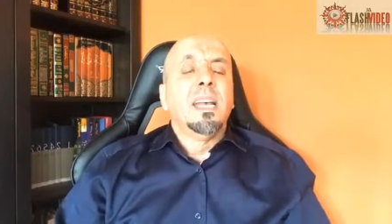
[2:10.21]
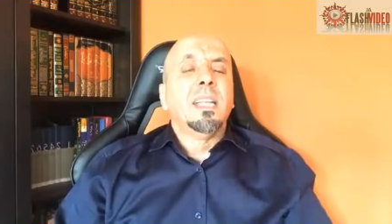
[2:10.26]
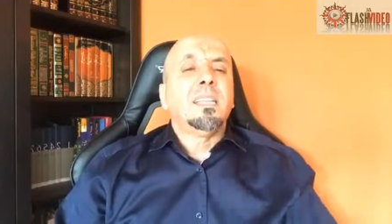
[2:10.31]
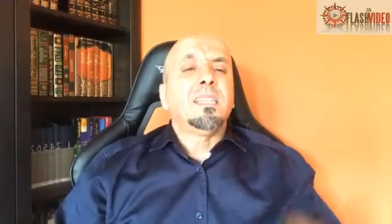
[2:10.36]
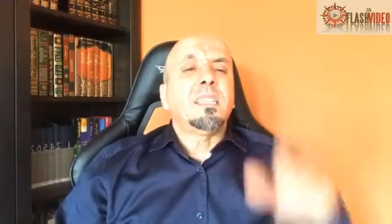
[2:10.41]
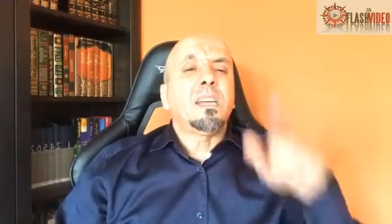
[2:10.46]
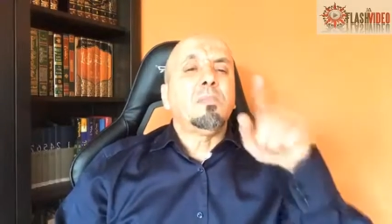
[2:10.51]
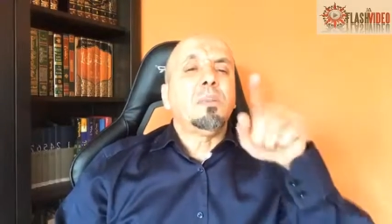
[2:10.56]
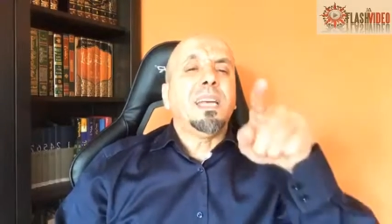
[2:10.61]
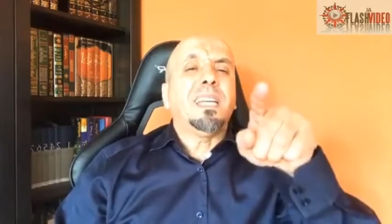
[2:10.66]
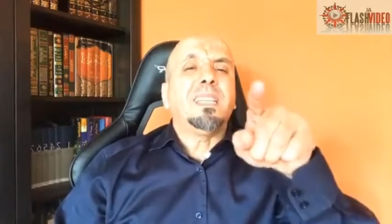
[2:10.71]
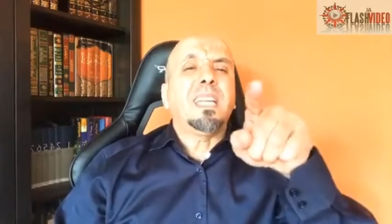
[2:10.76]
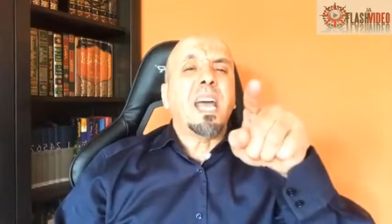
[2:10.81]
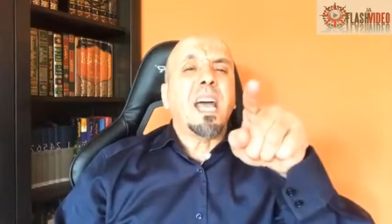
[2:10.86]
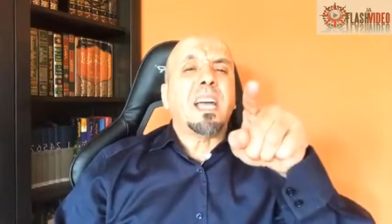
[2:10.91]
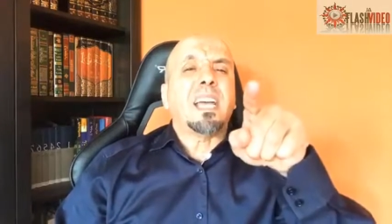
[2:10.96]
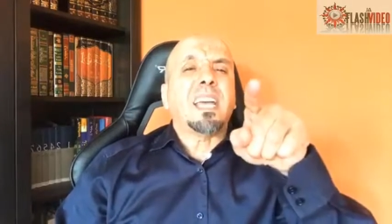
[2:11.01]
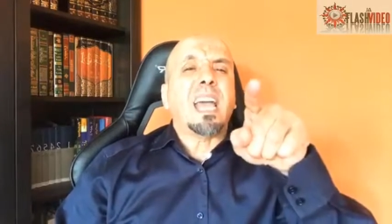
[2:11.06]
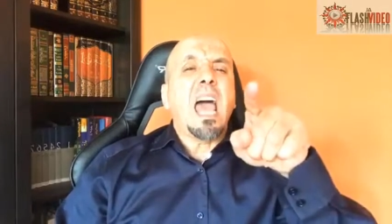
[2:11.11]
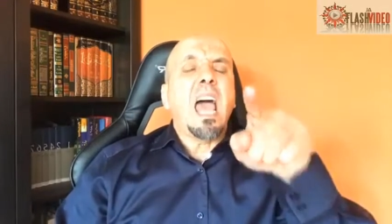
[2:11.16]
انت
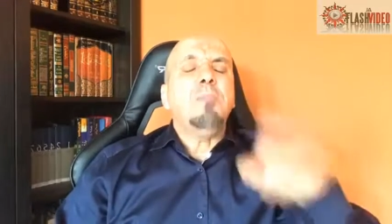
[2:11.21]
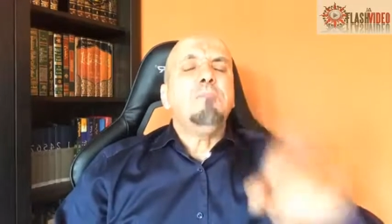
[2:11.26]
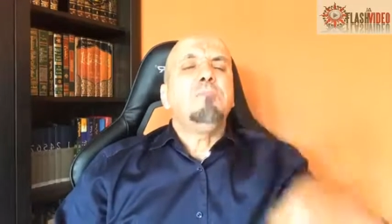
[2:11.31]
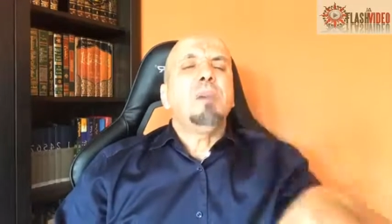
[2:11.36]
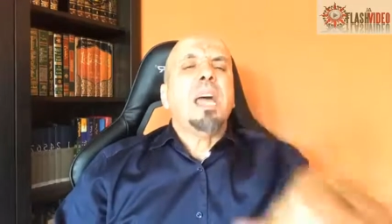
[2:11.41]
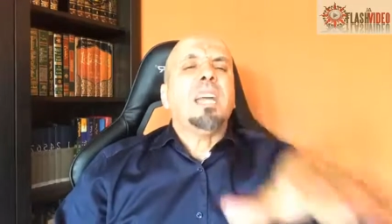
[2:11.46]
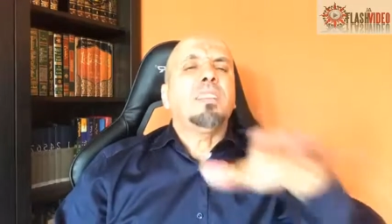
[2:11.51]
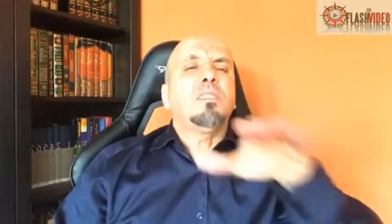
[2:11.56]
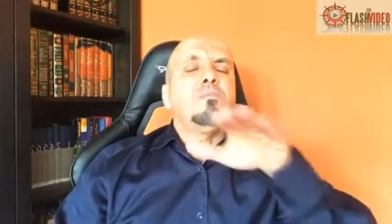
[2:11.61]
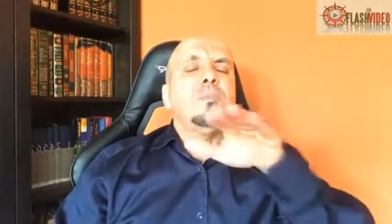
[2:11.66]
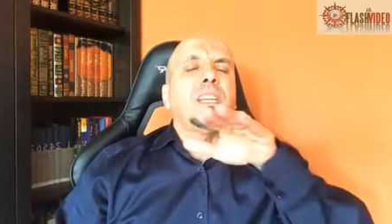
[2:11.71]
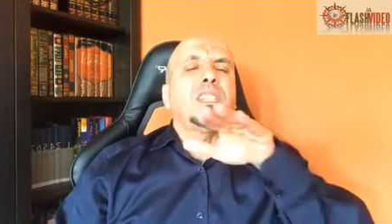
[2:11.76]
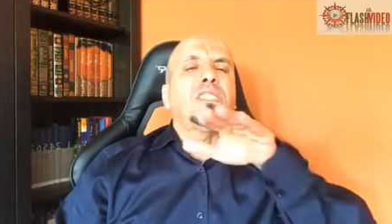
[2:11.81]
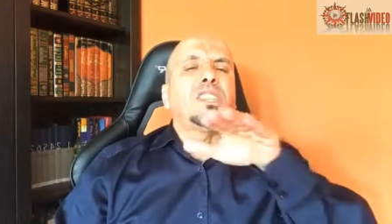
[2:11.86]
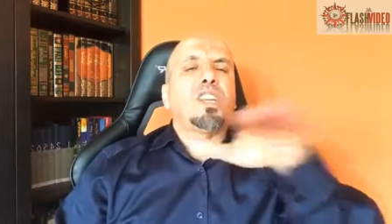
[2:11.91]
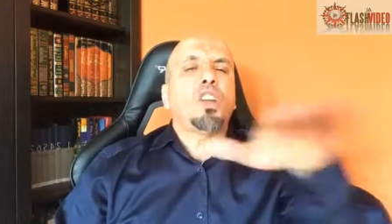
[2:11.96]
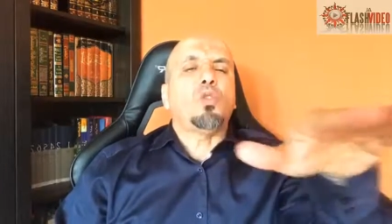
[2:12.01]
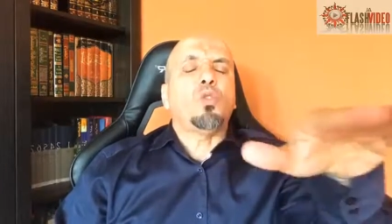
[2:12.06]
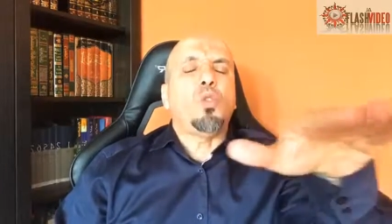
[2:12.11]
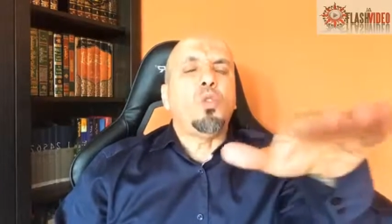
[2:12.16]
بعداك ابعد ما
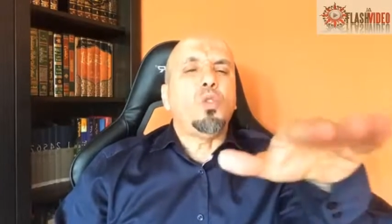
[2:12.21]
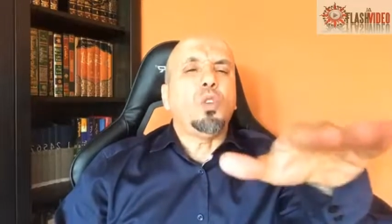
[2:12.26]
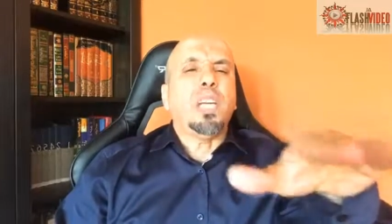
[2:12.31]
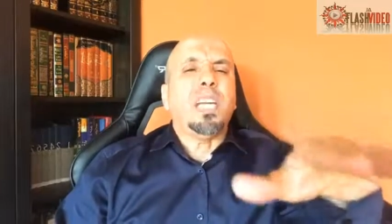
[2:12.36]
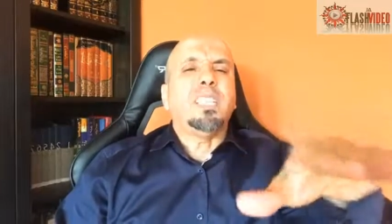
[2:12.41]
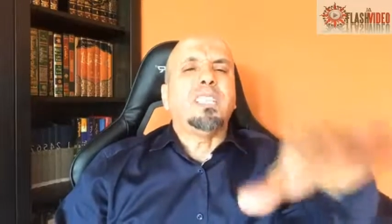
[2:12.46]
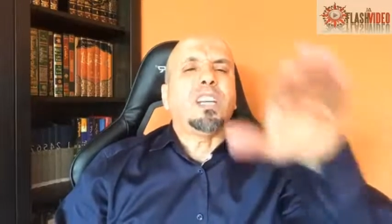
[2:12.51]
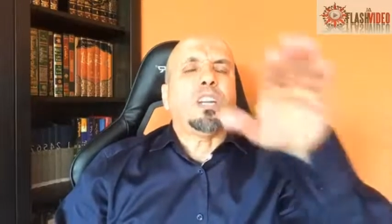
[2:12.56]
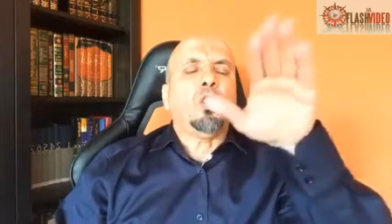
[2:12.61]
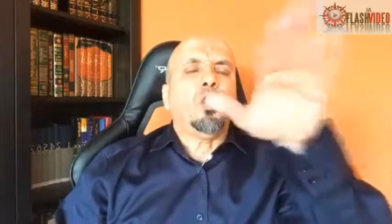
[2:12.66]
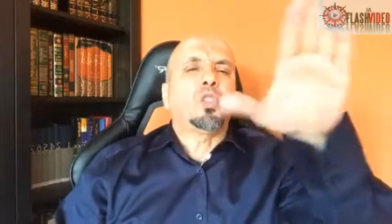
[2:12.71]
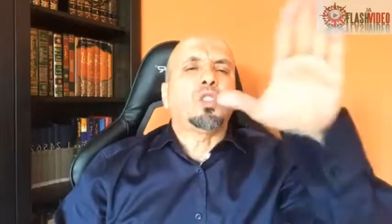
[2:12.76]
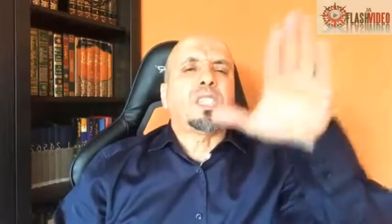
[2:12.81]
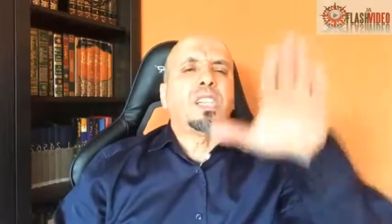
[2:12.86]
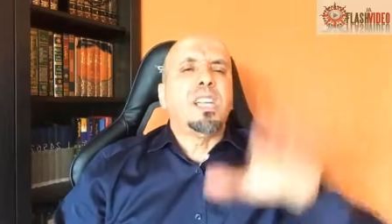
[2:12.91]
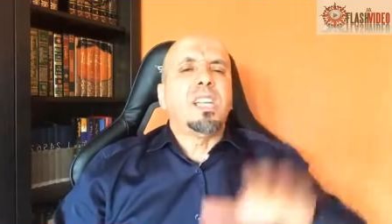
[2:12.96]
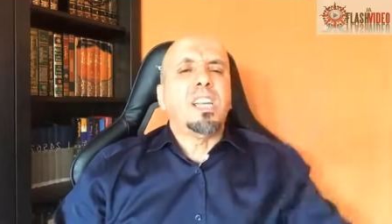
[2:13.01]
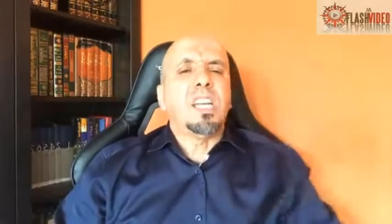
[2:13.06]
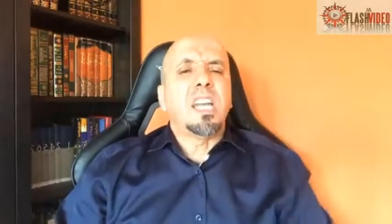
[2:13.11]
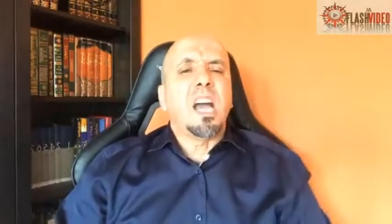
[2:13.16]
تكون عندك
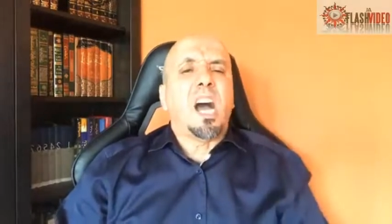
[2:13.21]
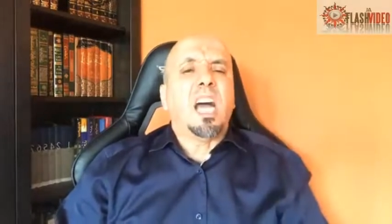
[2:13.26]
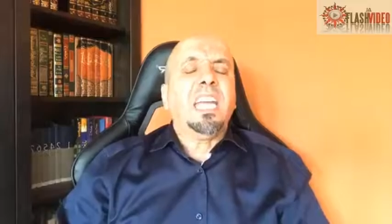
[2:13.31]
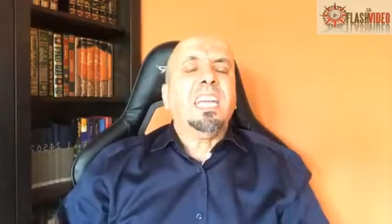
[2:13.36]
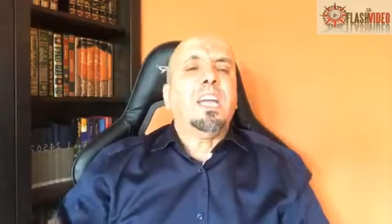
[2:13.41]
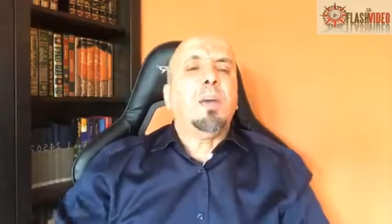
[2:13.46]
حسن النيه